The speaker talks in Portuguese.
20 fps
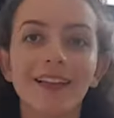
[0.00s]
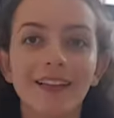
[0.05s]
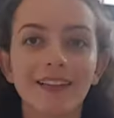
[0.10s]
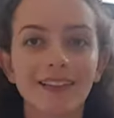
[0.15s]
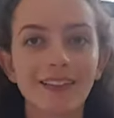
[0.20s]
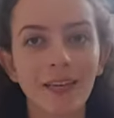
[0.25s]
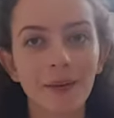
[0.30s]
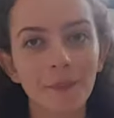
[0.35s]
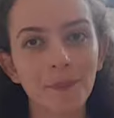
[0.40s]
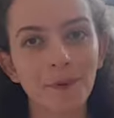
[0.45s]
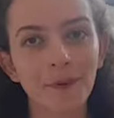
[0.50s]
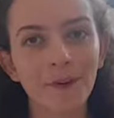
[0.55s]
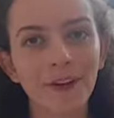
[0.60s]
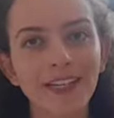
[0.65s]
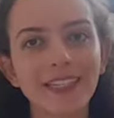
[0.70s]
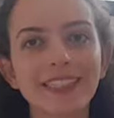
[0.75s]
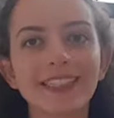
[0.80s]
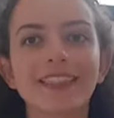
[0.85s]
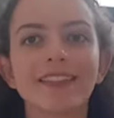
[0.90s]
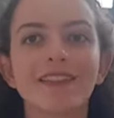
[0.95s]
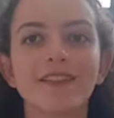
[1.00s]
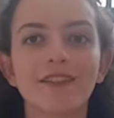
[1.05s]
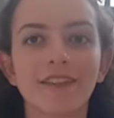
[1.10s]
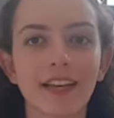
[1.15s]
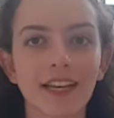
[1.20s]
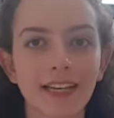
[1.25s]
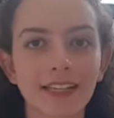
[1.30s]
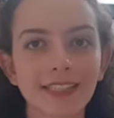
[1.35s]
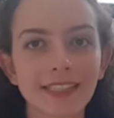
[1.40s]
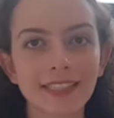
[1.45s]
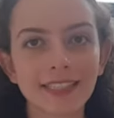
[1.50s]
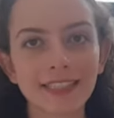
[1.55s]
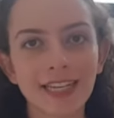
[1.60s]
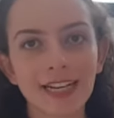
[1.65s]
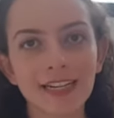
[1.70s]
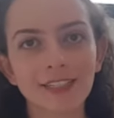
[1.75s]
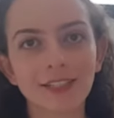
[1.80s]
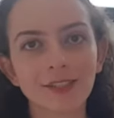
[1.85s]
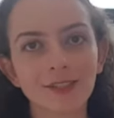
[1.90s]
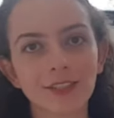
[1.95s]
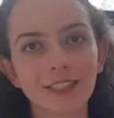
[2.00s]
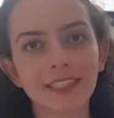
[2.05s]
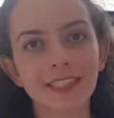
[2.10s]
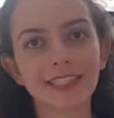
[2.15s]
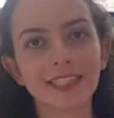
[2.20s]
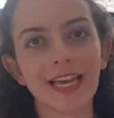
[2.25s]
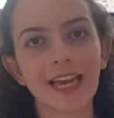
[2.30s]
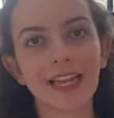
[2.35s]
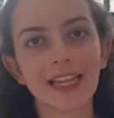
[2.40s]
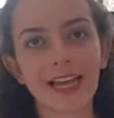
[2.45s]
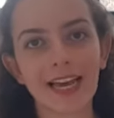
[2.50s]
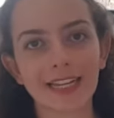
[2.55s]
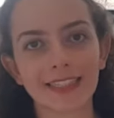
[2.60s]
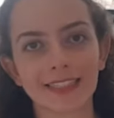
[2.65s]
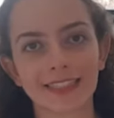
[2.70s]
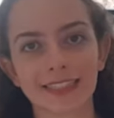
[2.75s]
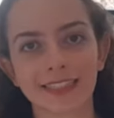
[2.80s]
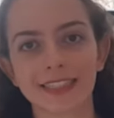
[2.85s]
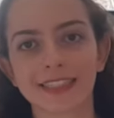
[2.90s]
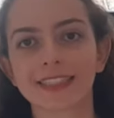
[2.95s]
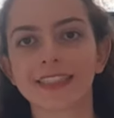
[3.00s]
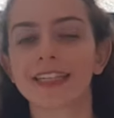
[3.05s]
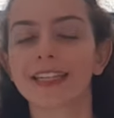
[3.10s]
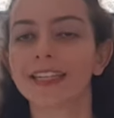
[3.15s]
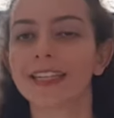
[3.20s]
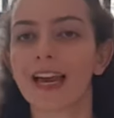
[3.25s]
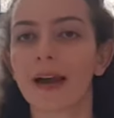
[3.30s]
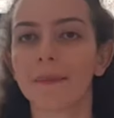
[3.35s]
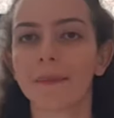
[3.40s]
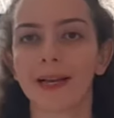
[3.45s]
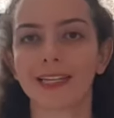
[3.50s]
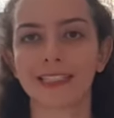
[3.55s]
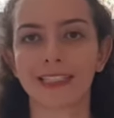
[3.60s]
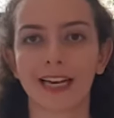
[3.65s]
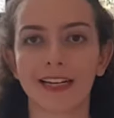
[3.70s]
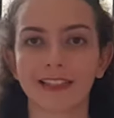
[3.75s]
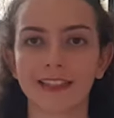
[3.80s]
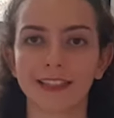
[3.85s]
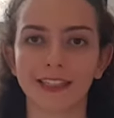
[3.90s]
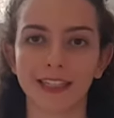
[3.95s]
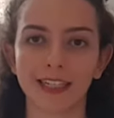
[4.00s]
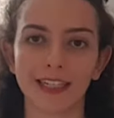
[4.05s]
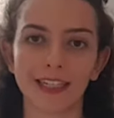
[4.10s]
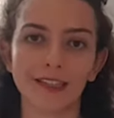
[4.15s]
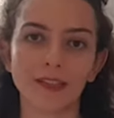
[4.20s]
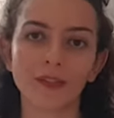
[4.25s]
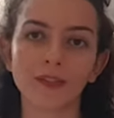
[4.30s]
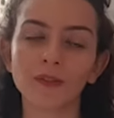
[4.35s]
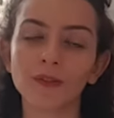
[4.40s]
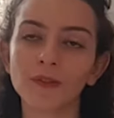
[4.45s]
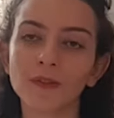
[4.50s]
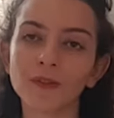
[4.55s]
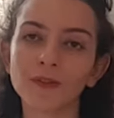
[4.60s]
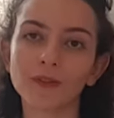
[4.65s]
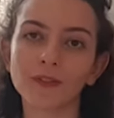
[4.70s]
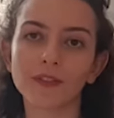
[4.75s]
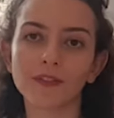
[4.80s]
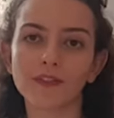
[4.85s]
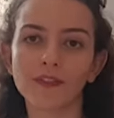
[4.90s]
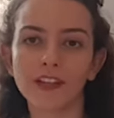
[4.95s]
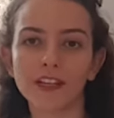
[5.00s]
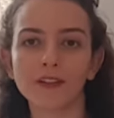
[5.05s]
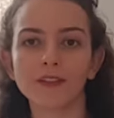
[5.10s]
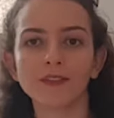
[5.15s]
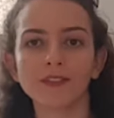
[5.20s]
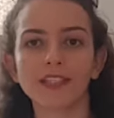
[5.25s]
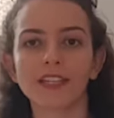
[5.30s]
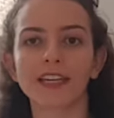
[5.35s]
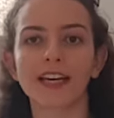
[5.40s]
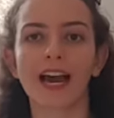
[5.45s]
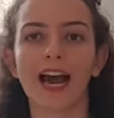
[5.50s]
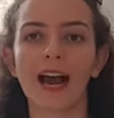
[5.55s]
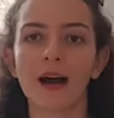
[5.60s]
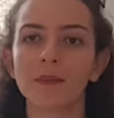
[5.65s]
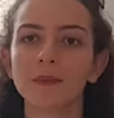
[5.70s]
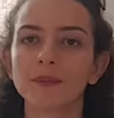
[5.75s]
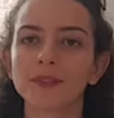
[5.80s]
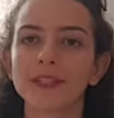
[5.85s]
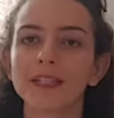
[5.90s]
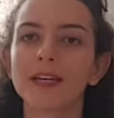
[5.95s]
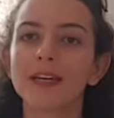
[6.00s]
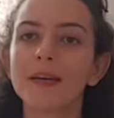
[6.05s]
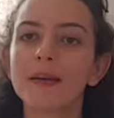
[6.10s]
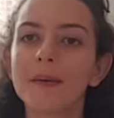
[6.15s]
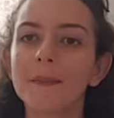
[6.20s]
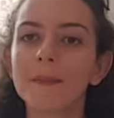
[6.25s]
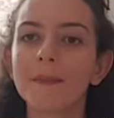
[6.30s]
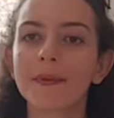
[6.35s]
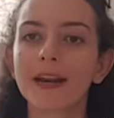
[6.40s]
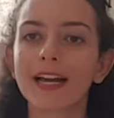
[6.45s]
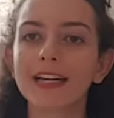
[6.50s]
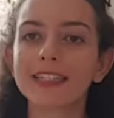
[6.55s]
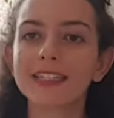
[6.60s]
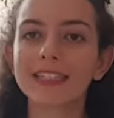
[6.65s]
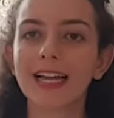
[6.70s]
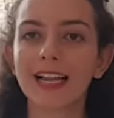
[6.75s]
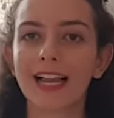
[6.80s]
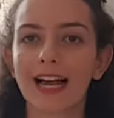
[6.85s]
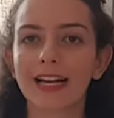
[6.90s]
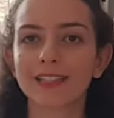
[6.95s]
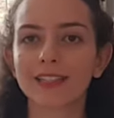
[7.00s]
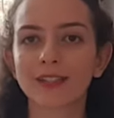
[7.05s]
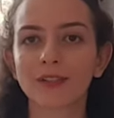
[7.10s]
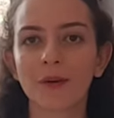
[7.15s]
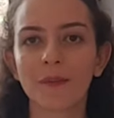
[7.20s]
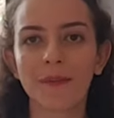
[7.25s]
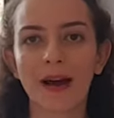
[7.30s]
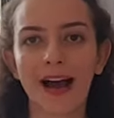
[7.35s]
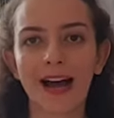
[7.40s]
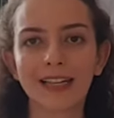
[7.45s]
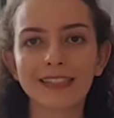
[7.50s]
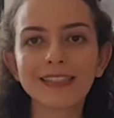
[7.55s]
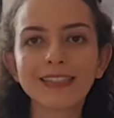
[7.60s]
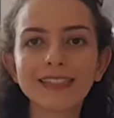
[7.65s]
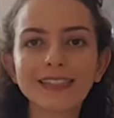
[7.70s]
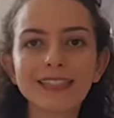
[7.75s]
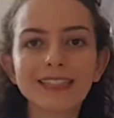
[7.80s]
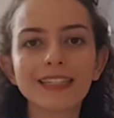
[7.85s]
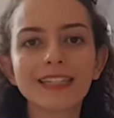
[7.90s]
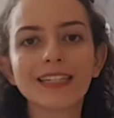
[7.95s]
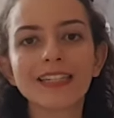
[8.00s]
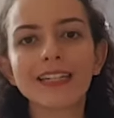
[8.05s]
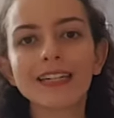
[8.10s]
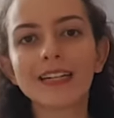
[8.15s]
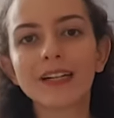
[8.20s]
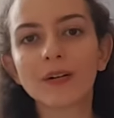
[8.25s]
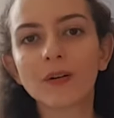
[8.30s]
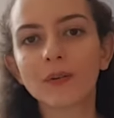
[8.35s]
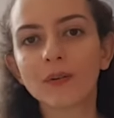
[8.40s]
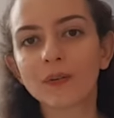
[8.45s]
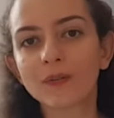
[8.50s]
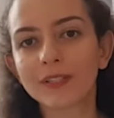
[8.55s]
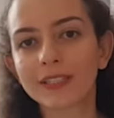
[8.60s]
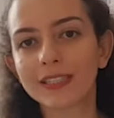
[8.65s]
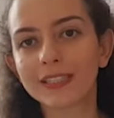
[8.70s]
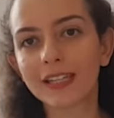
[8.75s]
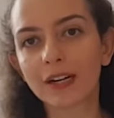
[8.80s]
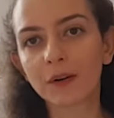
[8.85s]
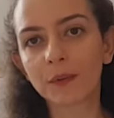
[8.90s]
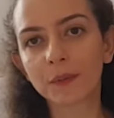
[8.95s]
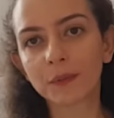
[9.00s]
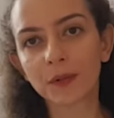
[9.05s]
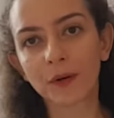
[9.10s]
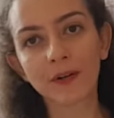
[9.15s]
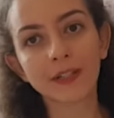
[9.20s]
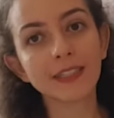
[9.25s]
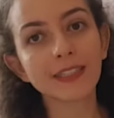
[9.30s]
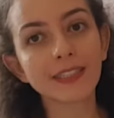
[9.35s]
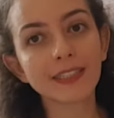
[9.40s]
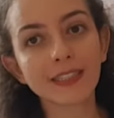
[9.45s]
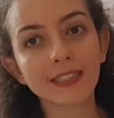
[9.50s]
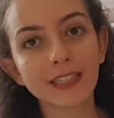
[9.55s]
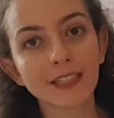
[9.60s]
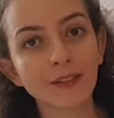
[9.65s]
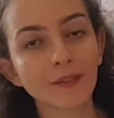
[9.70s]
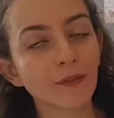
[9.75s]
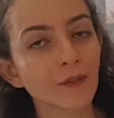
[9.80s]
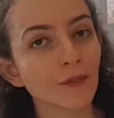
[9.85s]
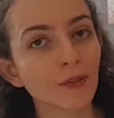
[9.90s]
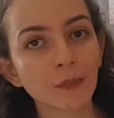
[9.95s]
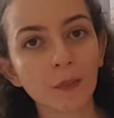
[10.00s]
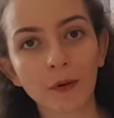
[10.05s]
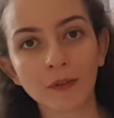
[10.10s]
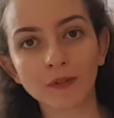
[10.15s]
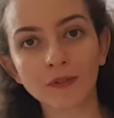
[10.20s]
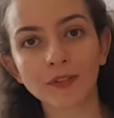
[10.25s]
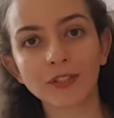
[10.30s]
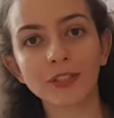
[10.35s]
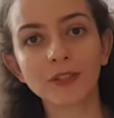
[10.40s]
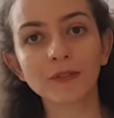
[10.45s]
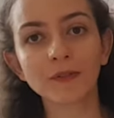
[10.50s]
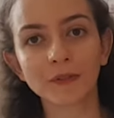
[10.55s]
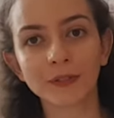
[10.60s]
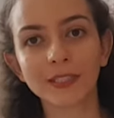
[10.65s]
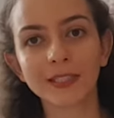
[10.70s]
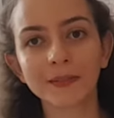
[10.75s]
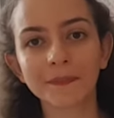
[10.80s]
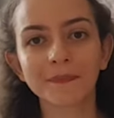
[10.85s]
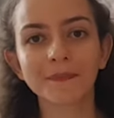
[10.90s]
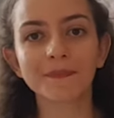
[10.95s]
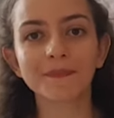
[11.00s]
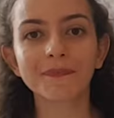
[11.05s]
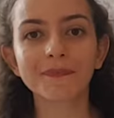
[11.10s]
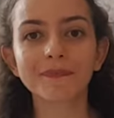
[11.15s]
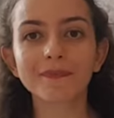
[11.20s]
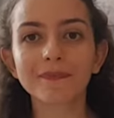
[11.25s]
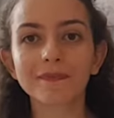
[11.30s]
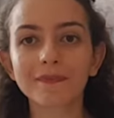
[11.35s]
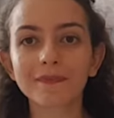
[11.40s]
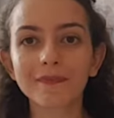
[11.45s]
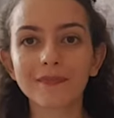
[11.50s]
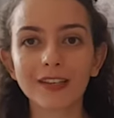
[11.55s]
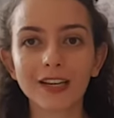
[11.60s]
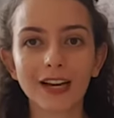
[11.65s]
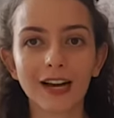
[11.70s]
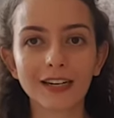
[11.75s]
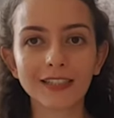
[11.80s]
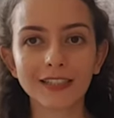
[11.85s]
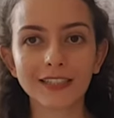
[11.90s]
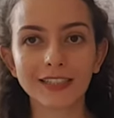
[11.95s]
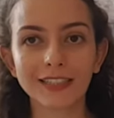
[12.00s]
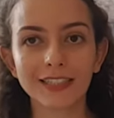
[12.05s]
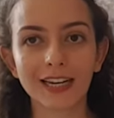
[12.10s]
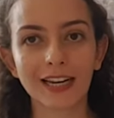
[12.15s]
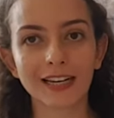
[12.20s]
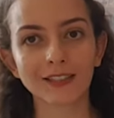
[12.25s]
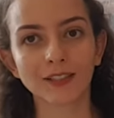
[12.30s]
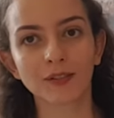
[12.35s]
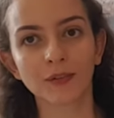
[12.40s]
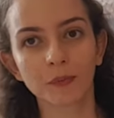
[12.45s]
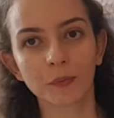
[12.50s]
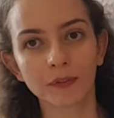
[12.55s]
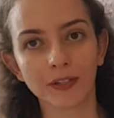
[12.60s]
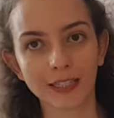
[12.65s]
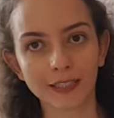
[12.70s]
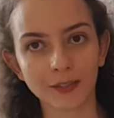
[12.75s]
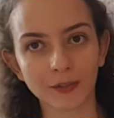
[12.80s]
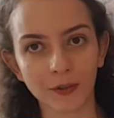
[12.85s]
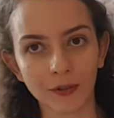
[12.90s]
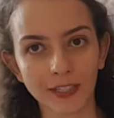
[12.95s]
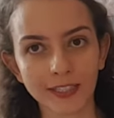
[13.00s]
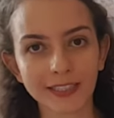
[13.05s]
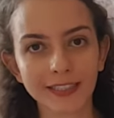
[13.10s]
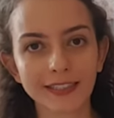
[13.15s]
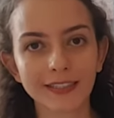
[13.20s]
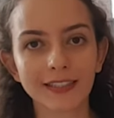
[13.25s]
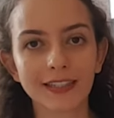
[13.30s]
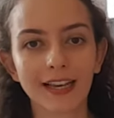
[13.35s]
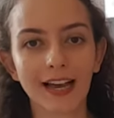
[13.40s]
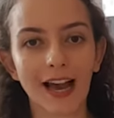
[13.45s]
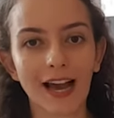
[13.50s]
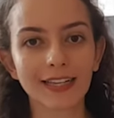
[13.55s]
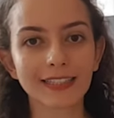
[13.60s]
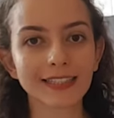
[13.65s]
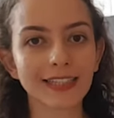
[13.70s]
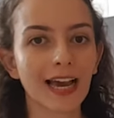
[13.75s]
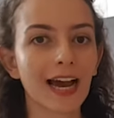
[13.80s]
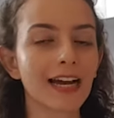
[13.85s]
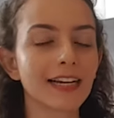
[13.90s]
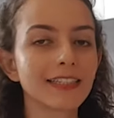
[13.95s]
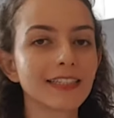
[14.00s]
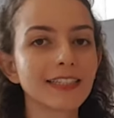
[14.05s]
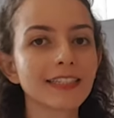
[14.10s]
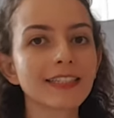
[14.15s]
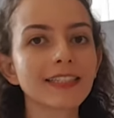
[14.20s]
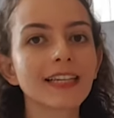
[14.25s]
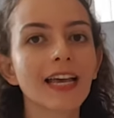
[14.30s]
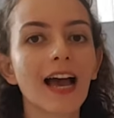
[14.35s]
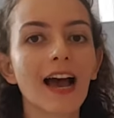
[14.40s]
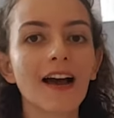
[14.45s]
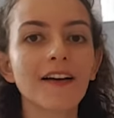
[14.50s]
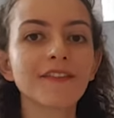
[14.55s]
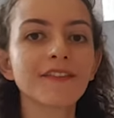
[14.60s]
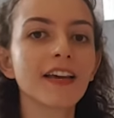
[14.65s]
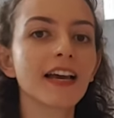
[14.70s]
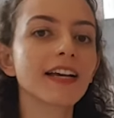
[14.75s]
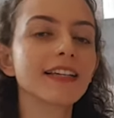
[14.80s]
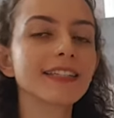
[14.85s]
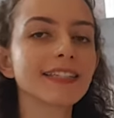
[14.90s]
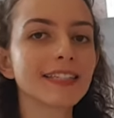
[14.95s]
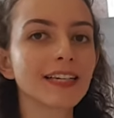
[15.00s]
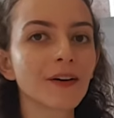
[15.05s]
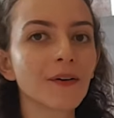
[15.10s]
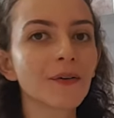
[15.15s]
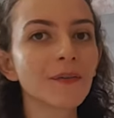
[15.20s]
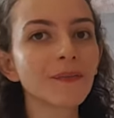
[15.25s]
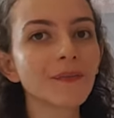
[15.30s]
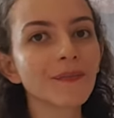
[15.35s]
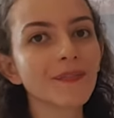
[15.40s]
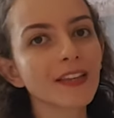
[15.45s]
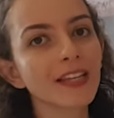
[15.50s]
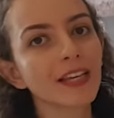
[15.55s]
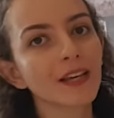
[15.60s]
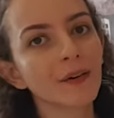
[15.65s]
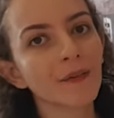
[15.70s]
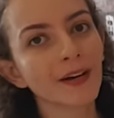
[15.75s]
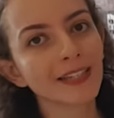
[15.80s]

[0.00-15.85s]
Depois, vem as instalações elétricas, que é a passagem de eletrodutos, fios e cabos para instalar as tomadas, os interruptores e os pontos de luz. A gente tem as tubulações, as caixas, a fiação e o